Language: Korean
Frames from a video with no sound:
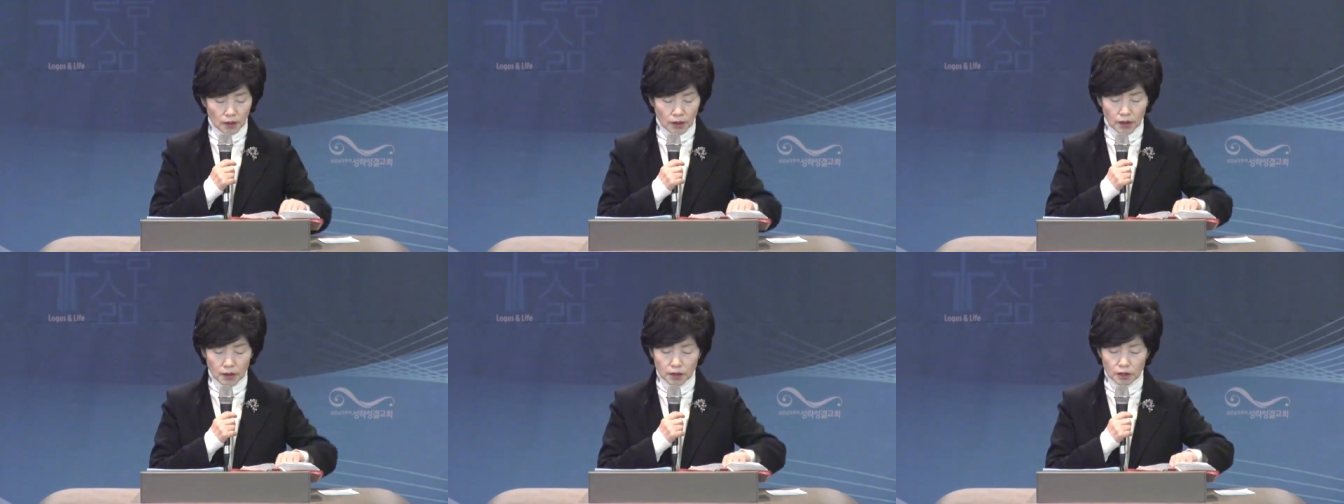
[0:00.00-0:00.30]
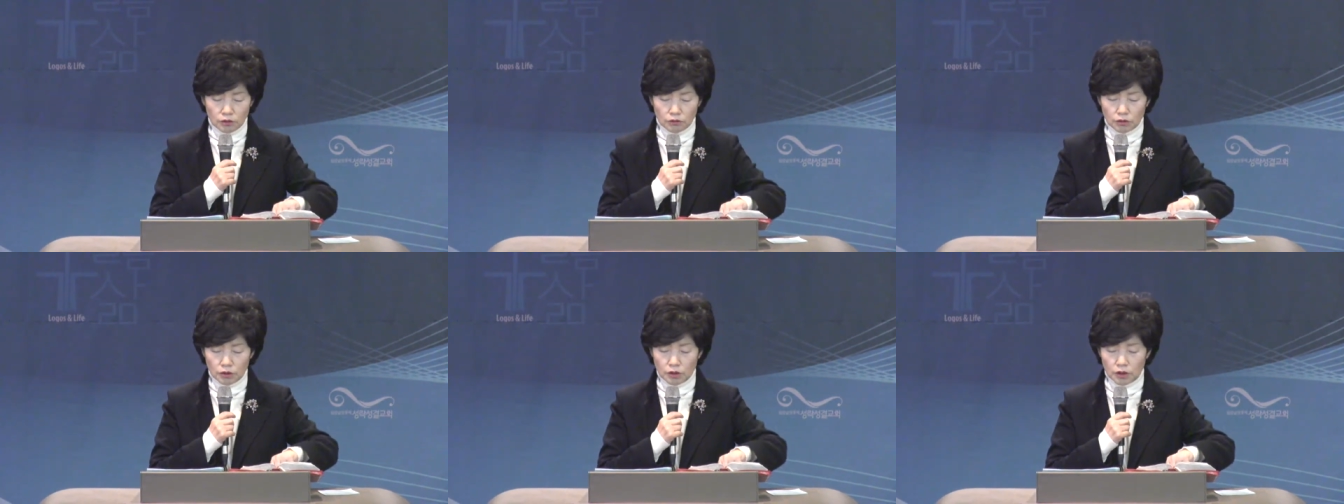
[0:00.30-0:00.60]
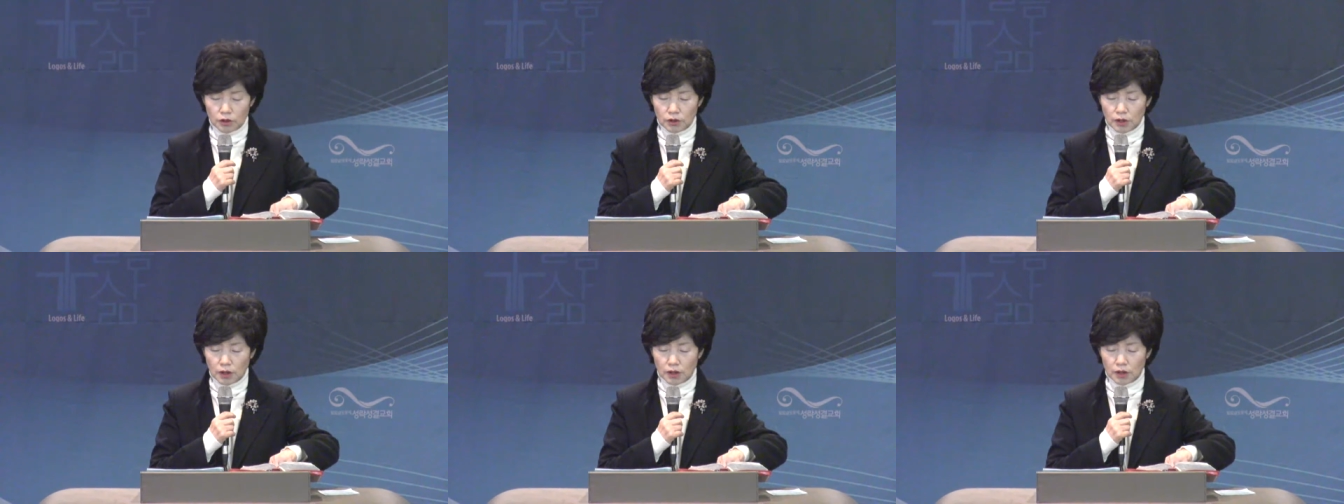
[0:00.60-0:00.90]
안식 후
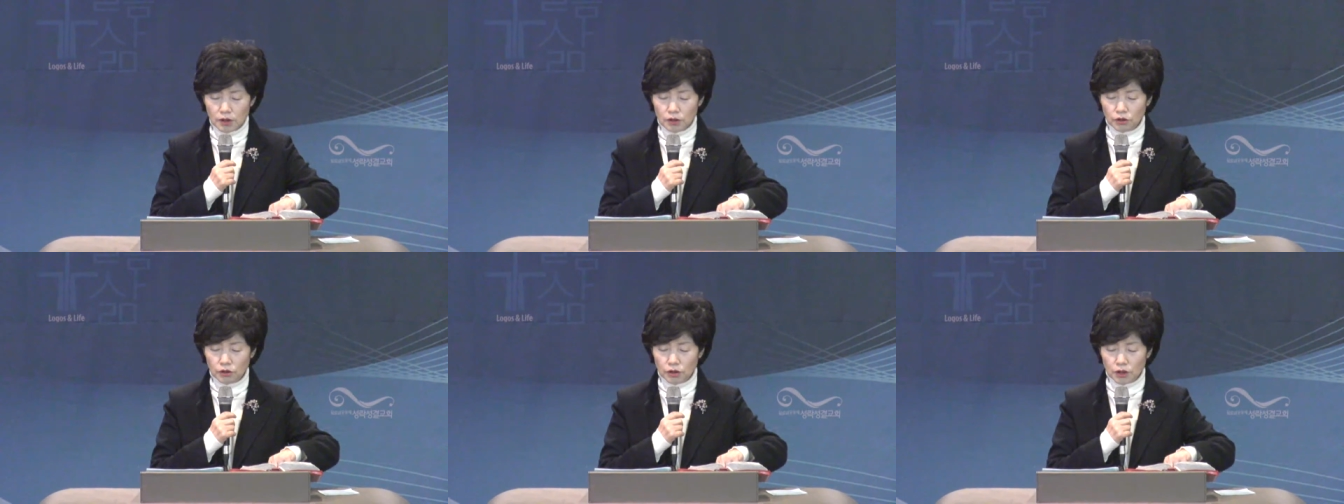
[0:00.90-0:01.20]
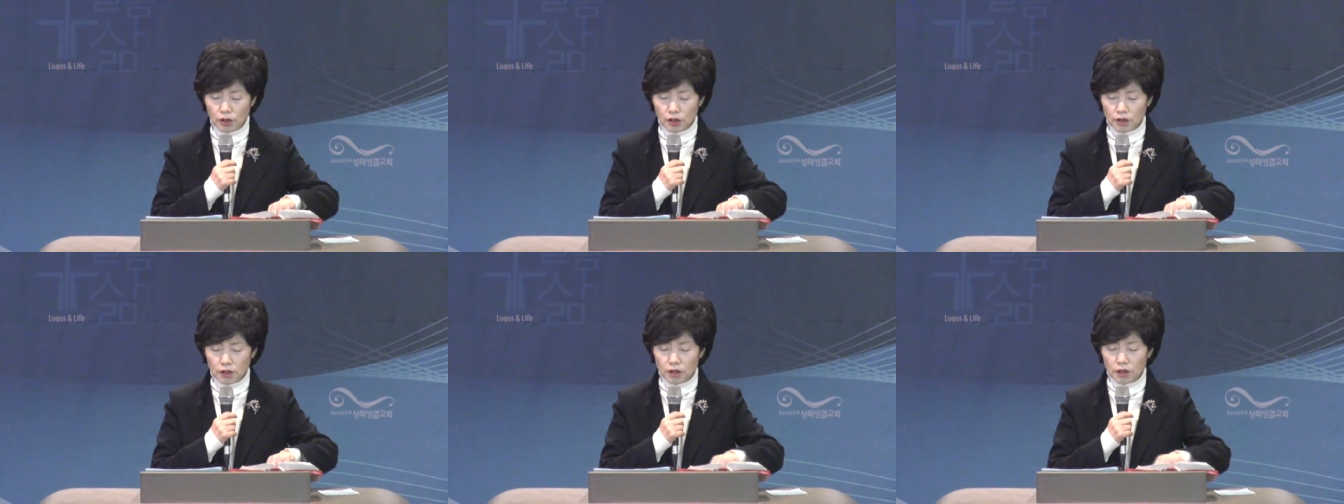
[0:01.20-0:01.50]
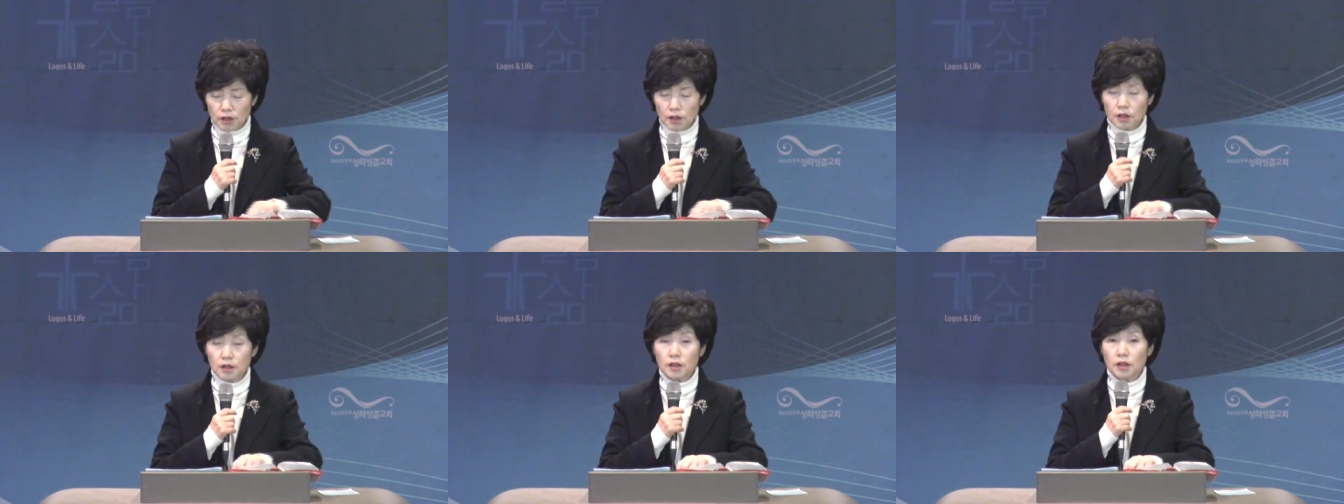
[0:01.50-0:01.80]
첫날 저녁에
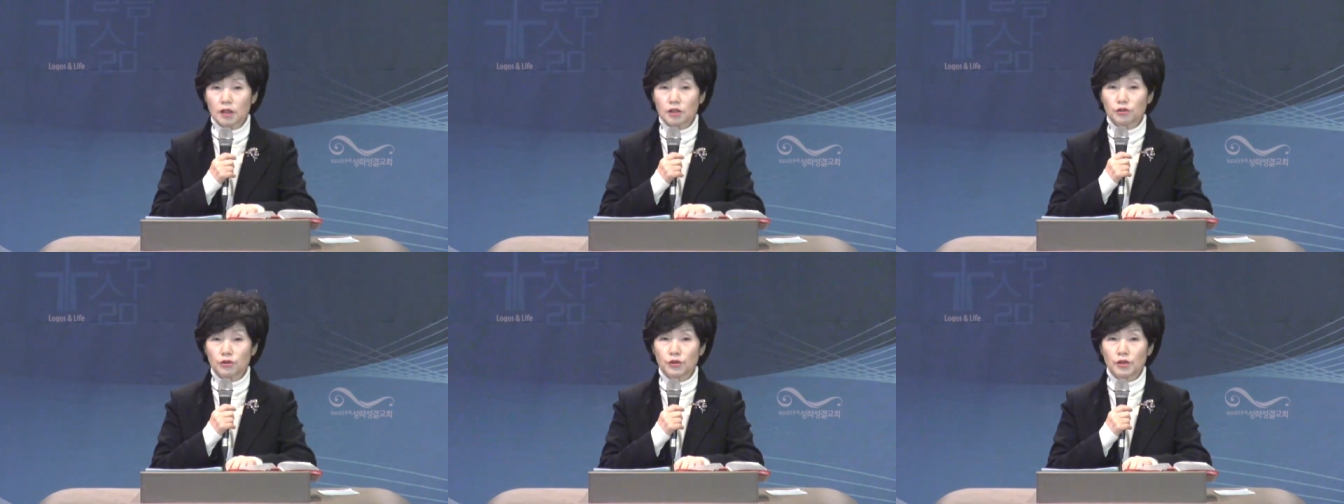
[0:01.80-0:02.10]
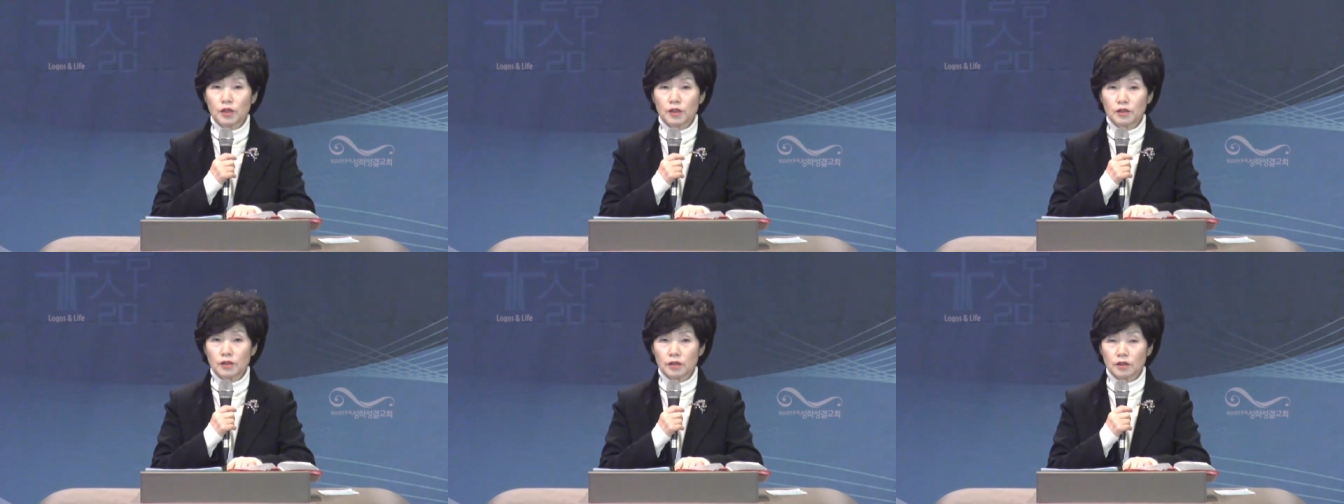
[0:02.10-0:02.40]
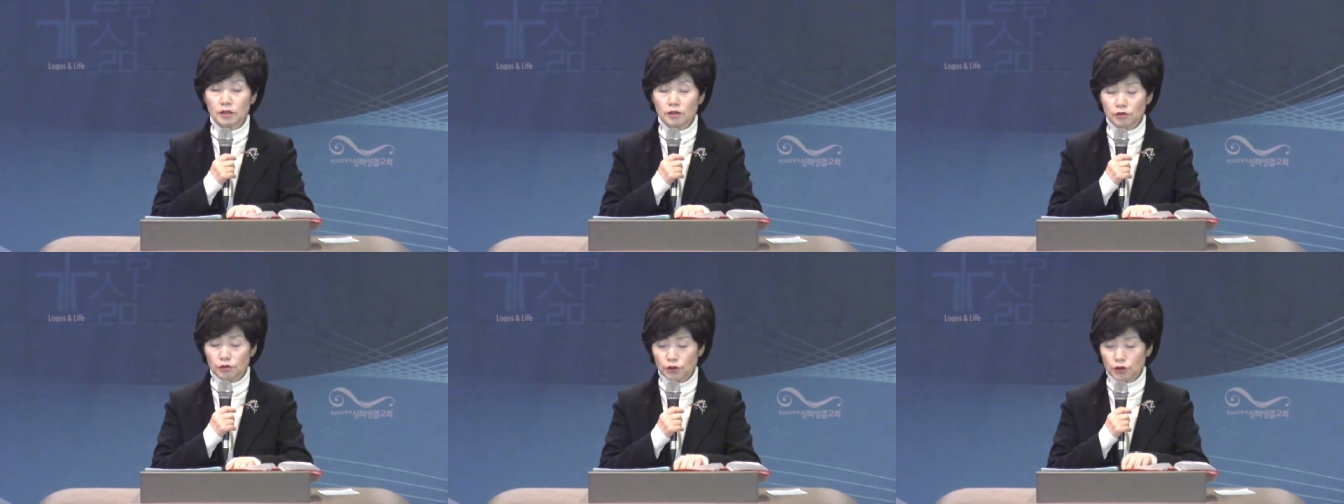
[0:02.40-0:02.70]
제자들이
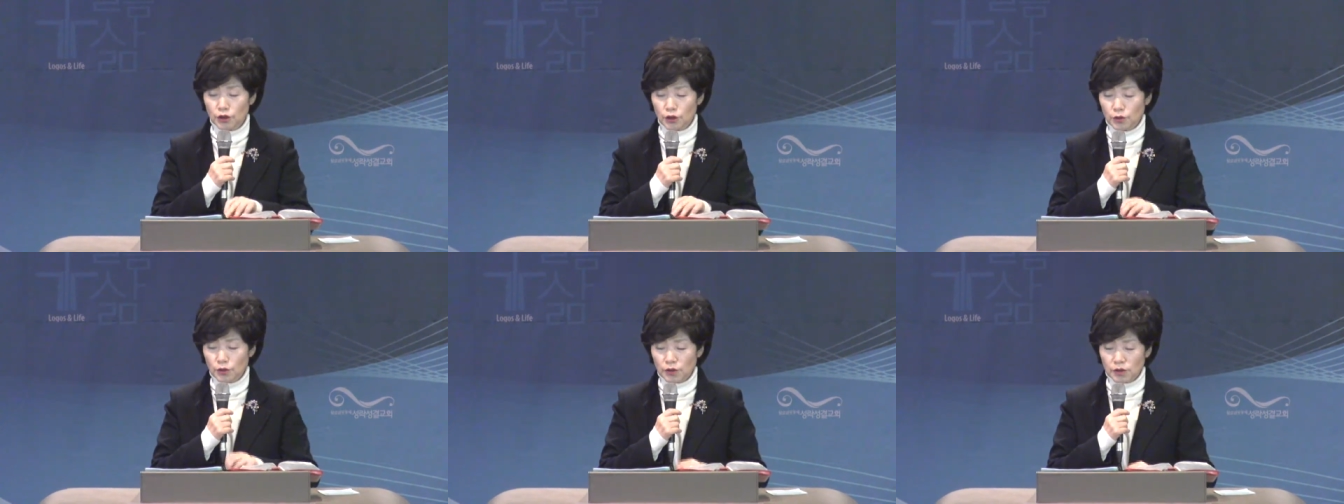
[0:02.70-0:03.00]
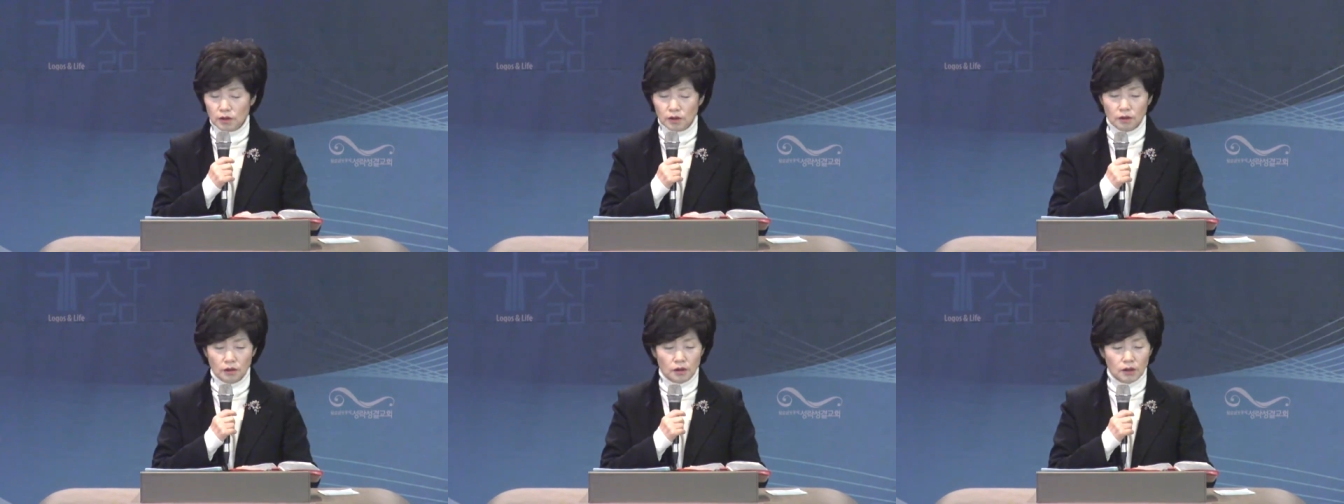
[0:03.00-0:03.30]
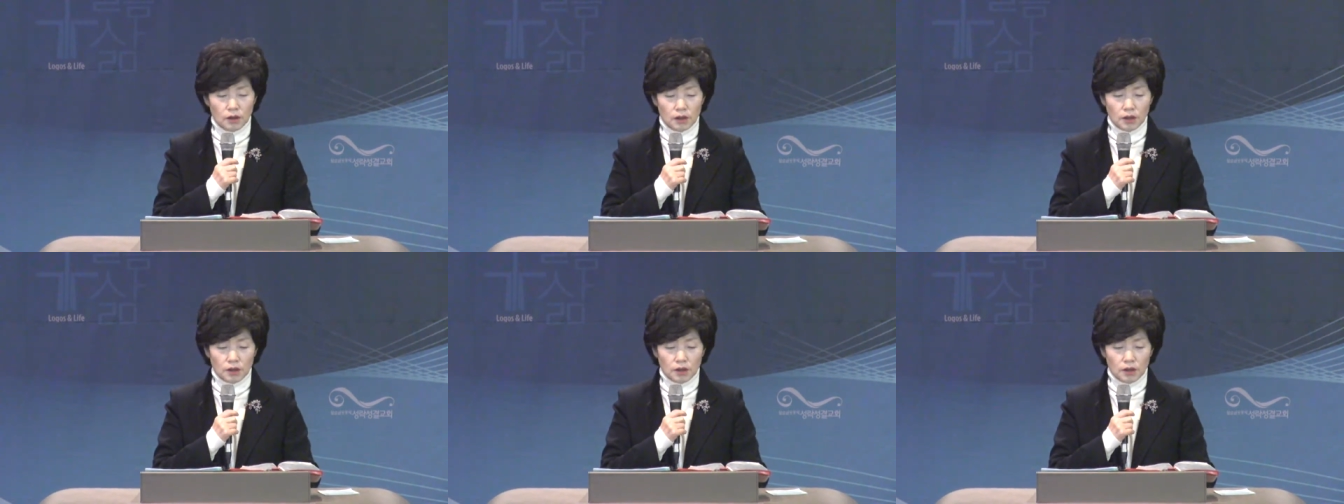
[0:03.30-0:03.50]
유대인들을 두려워서